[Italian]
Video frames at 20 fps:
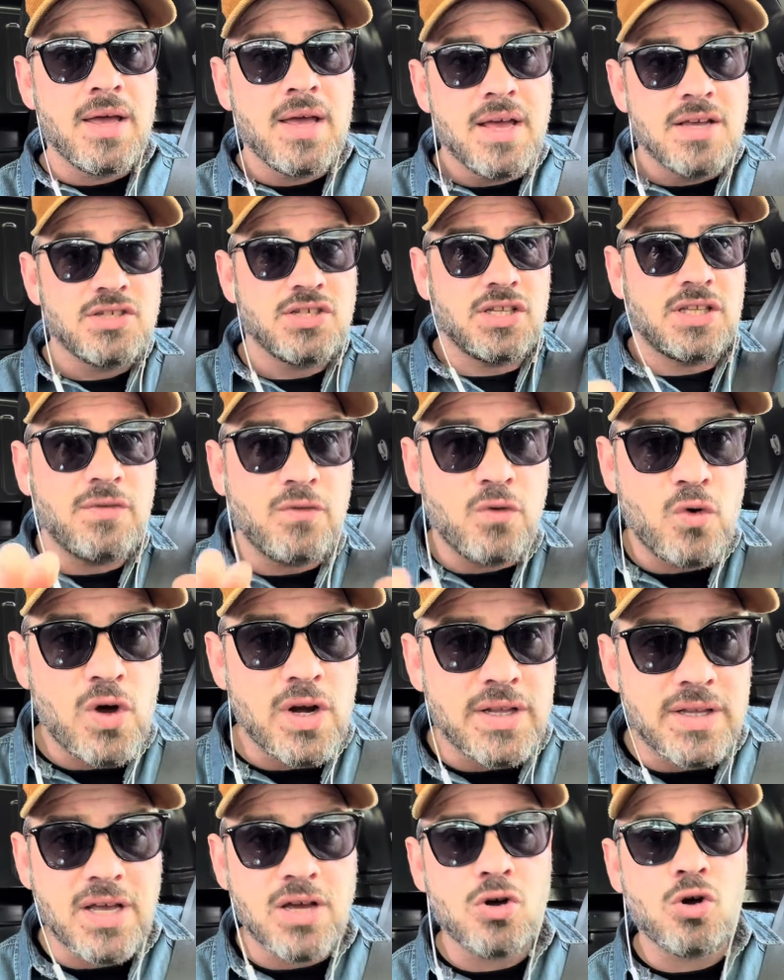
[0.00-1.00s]
siete
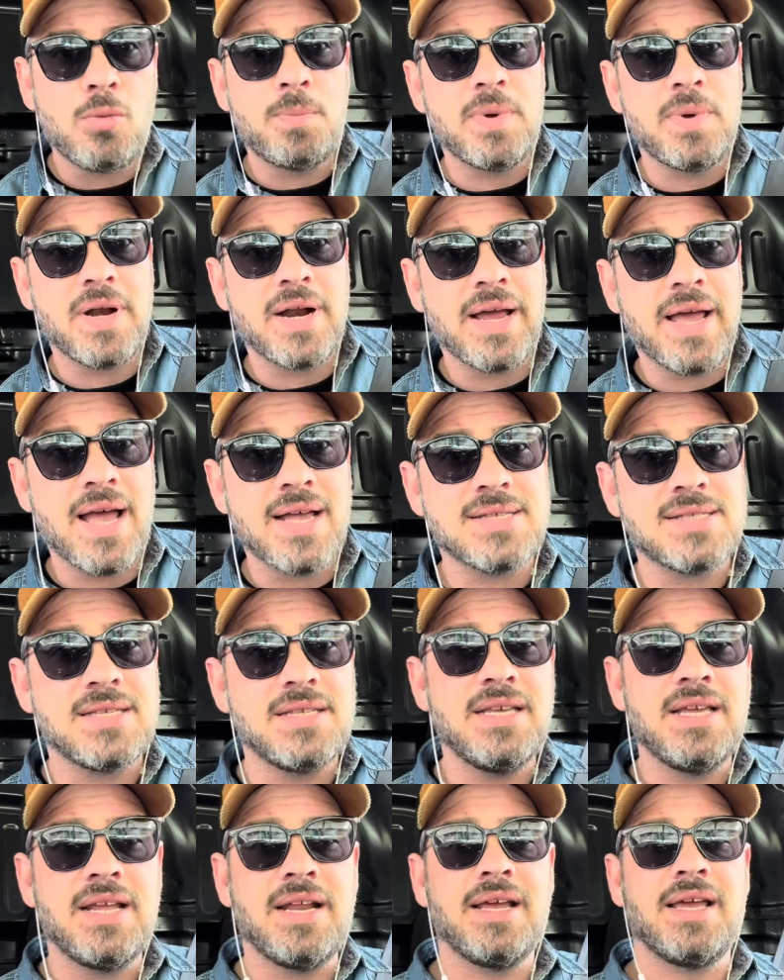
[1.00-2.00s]
fuori dai coppi ragazzi,
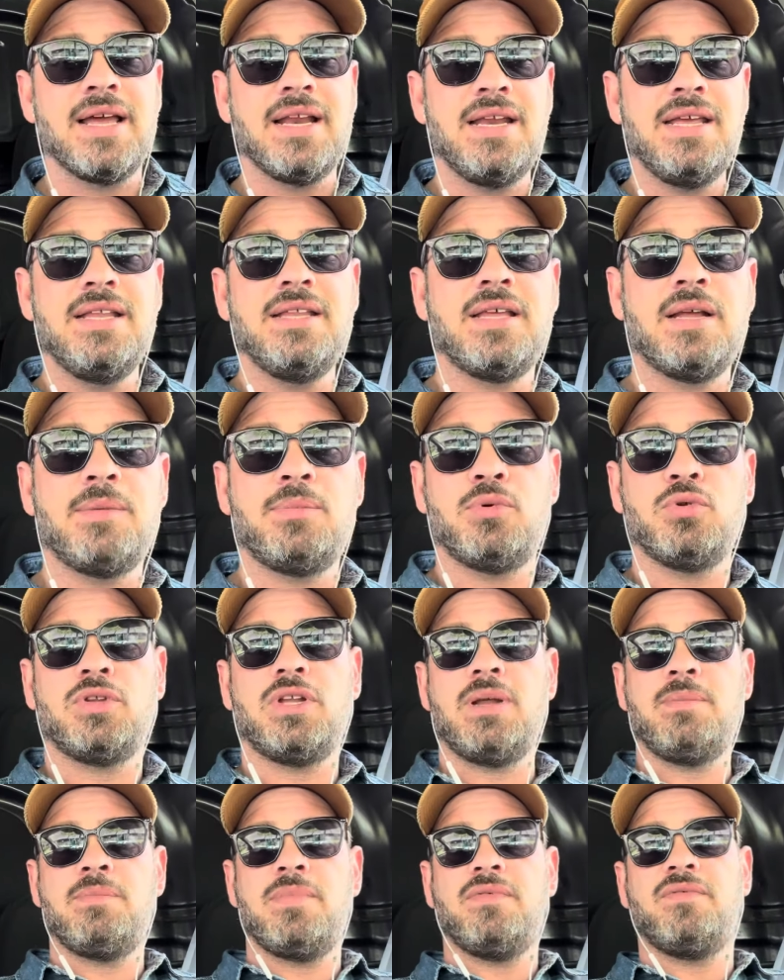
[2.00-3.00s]
dire che l'Inter
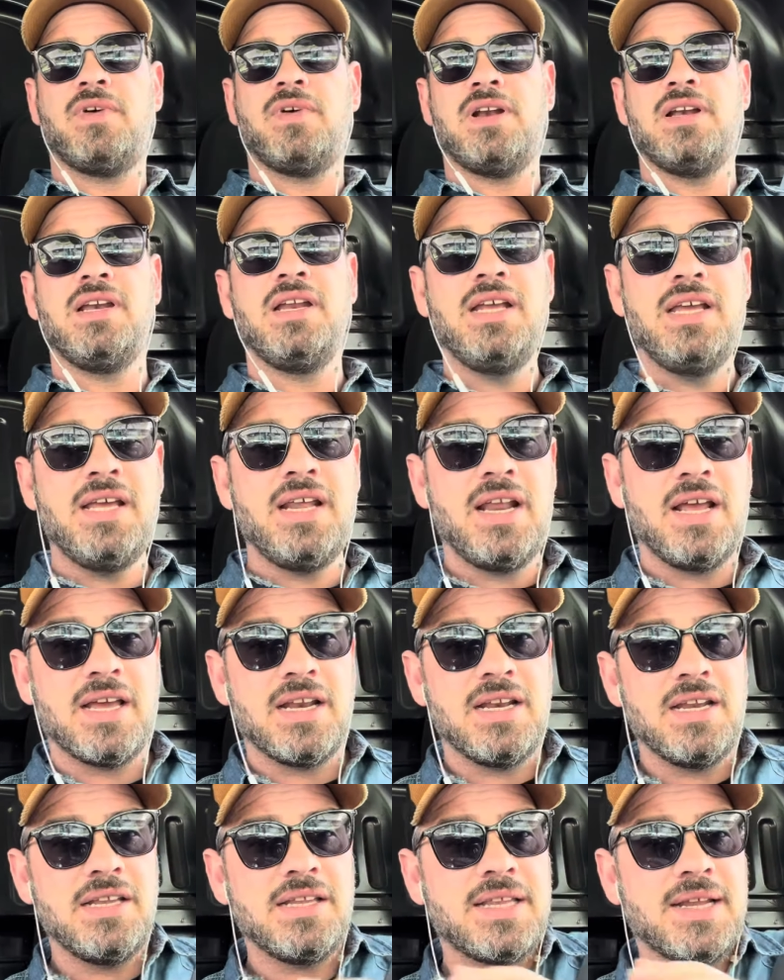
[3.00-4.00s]
potrebbe fallire, che
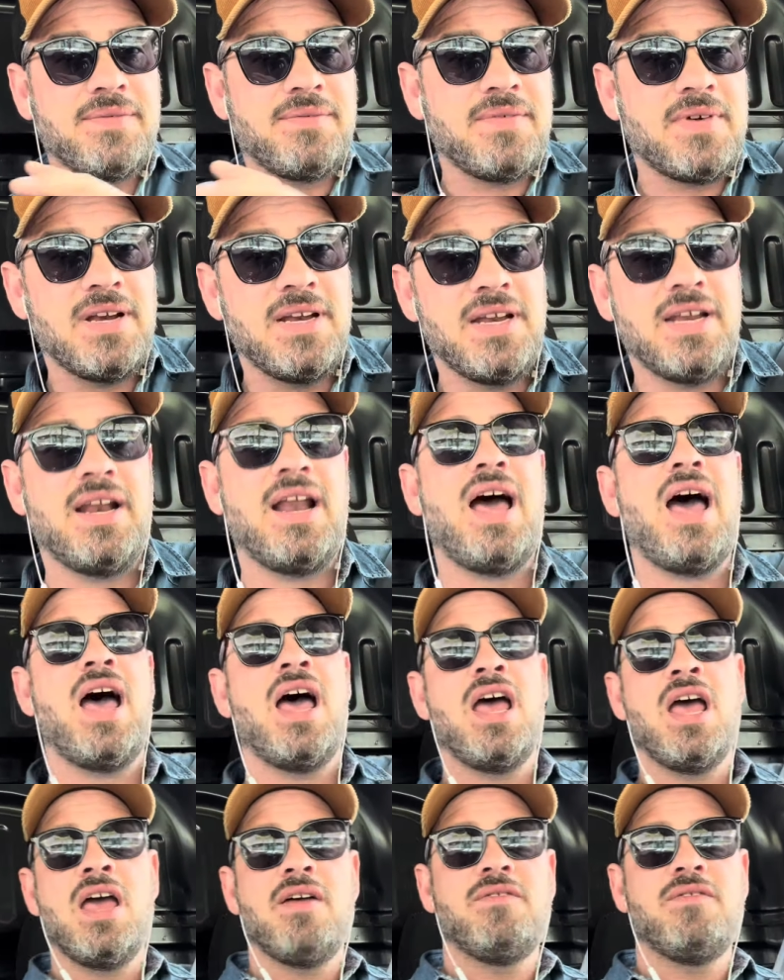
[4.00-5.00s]
l'Inter fallirà,
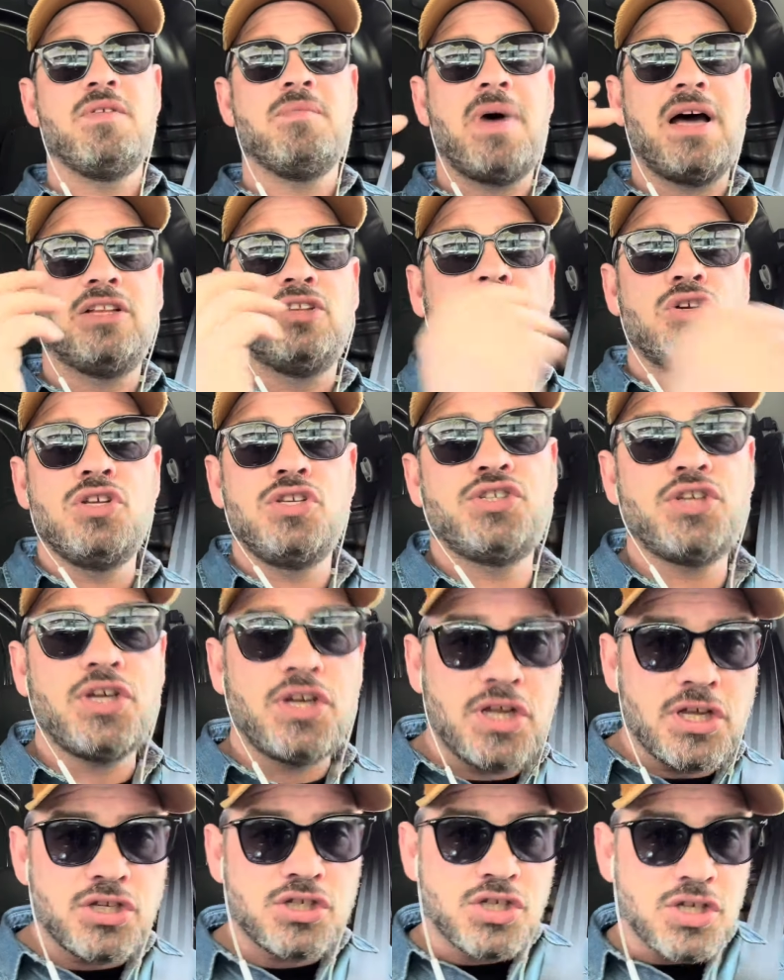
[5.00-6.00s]
vi mandano in
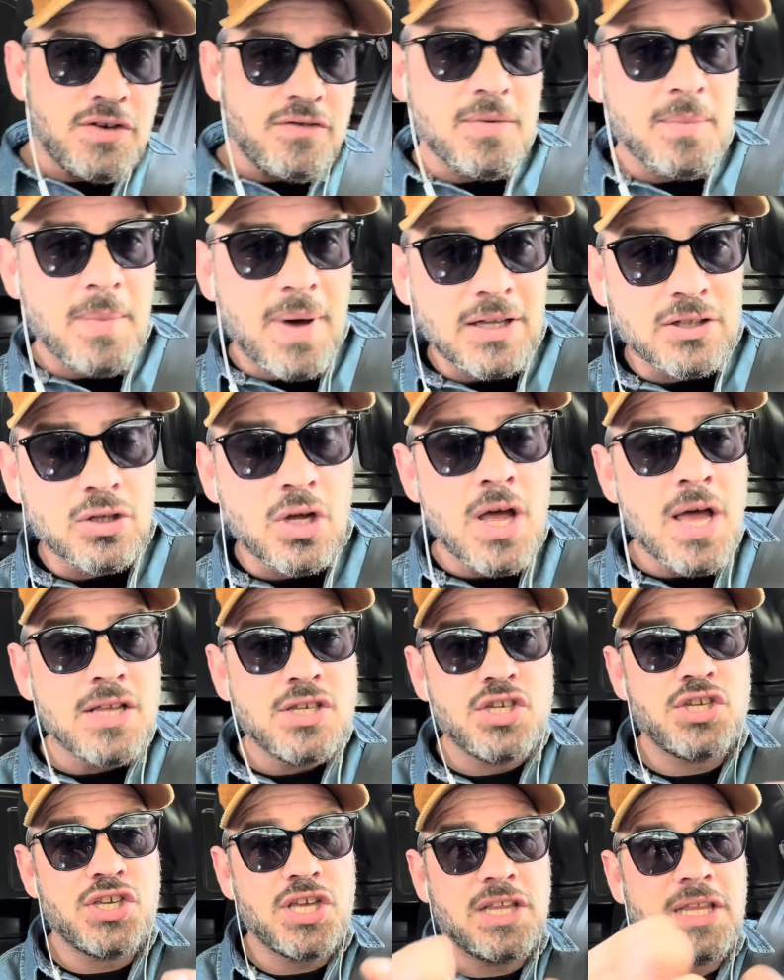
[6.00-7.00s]
Serie C, vi mandano...
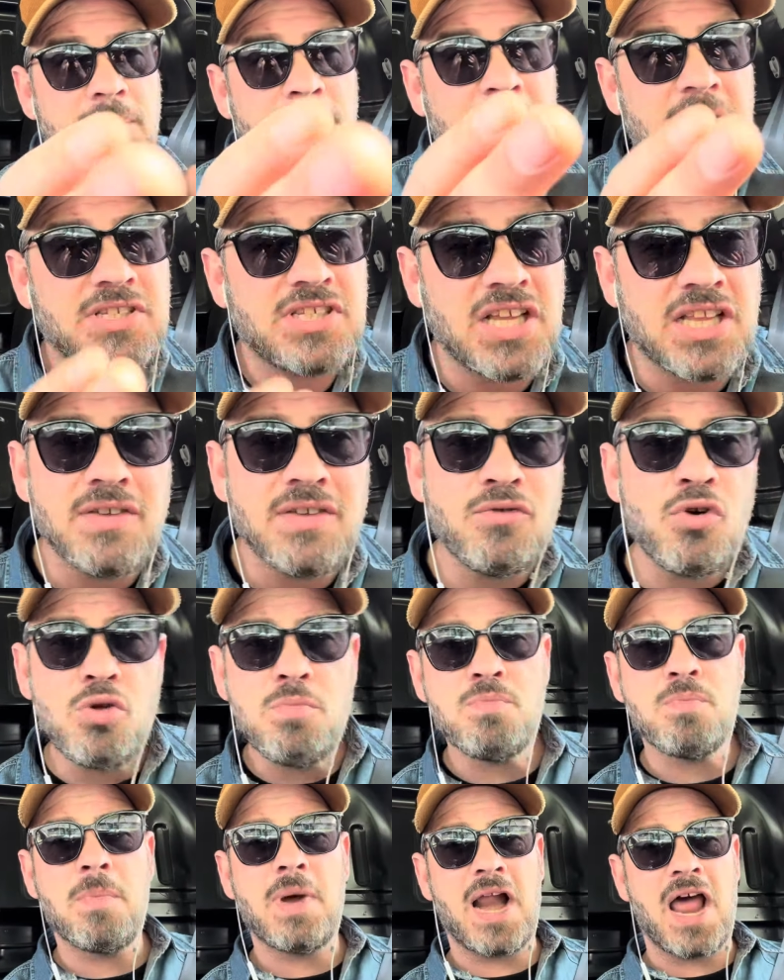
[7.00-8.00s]
ci siete passati voi
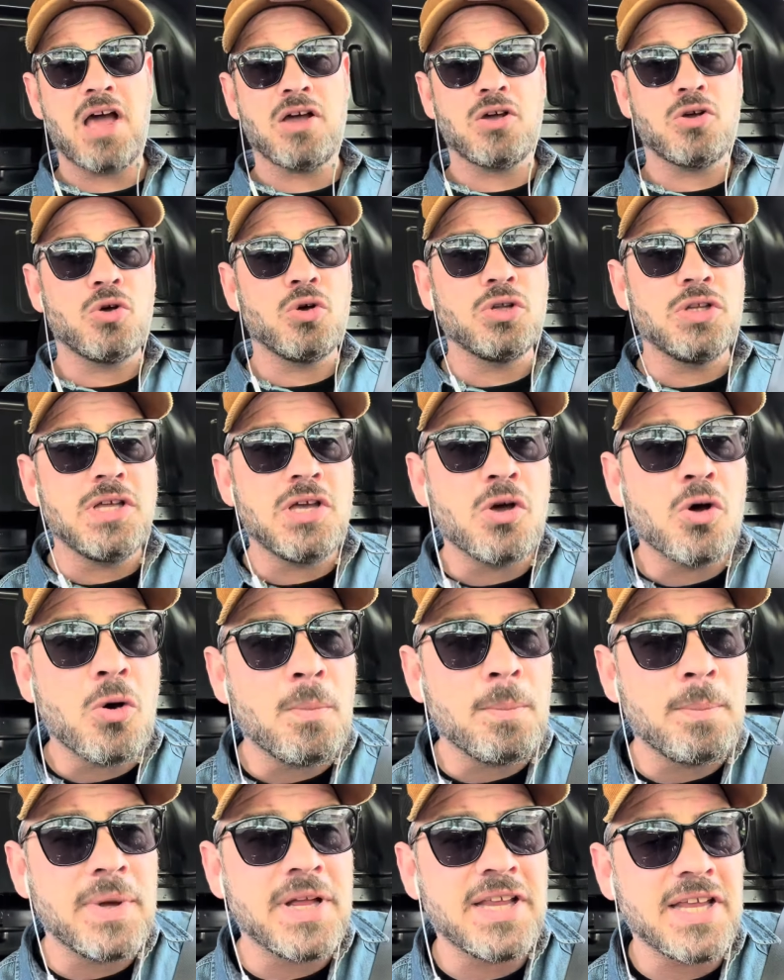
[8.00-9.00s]
branco di
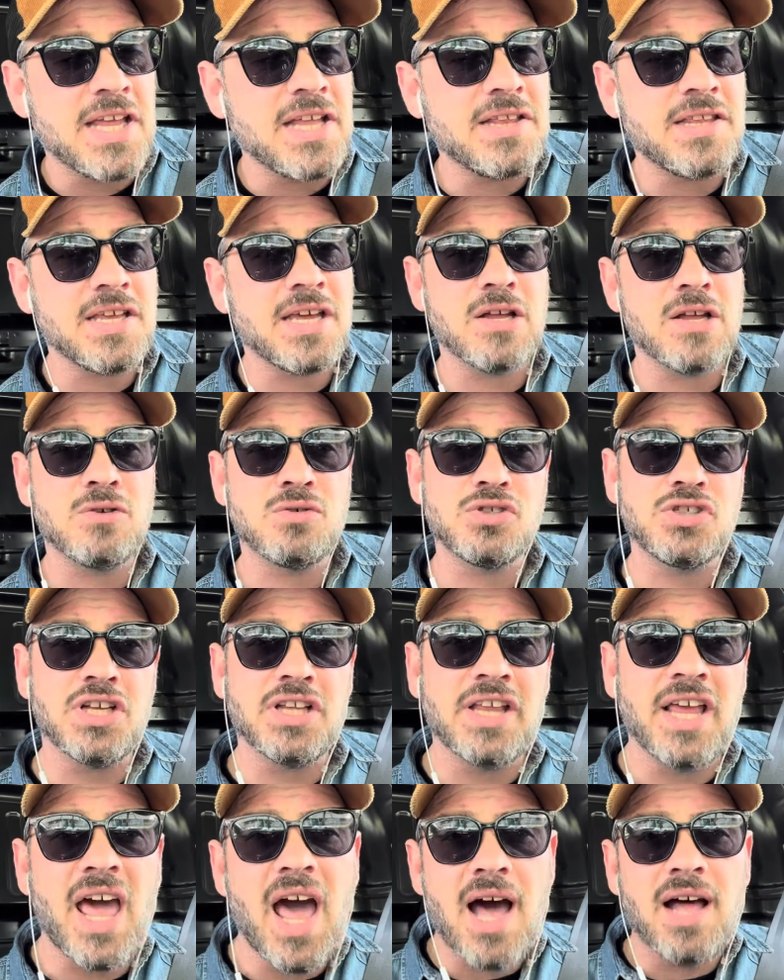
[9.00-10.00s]
competenti che non
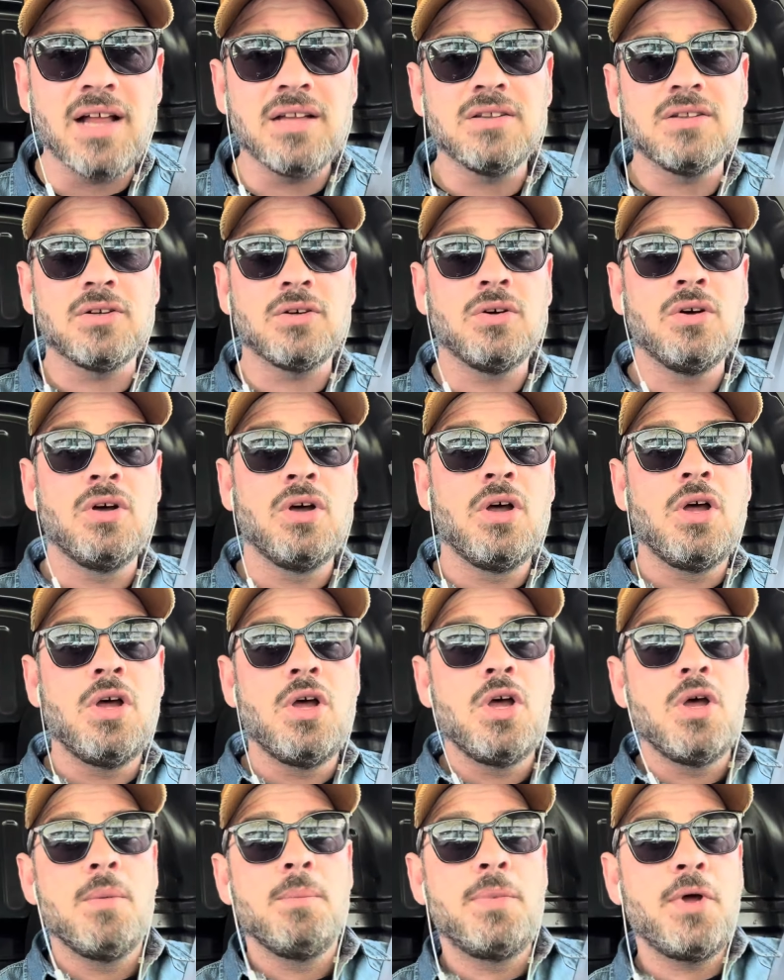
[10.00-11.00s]
siete altro.
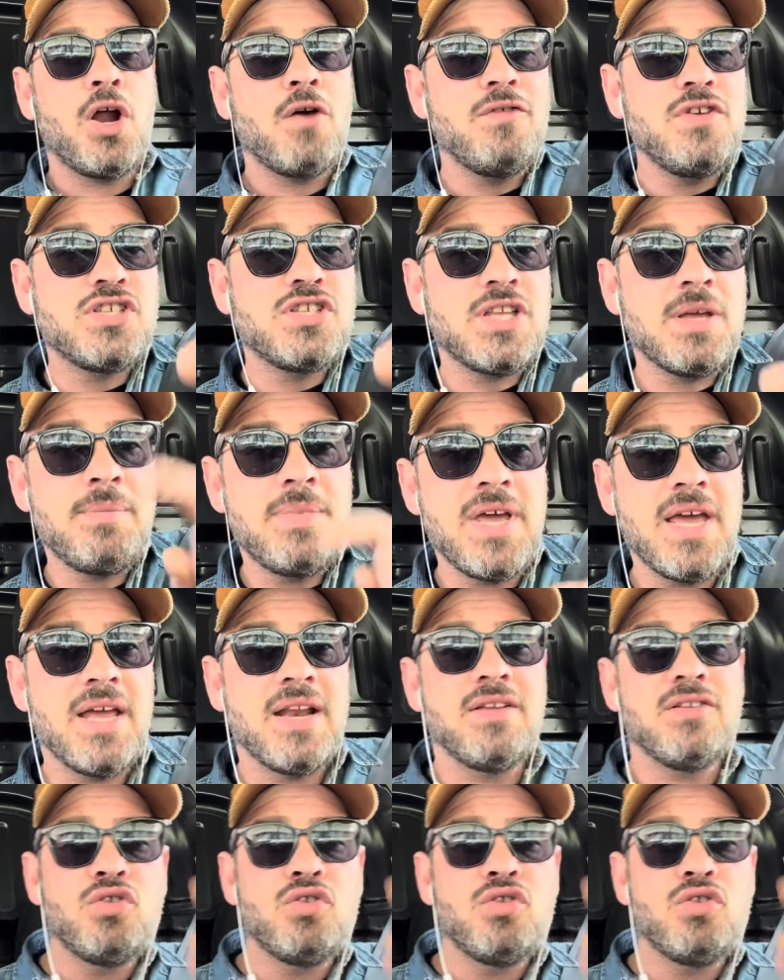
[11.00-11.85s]
Però vi sta bene,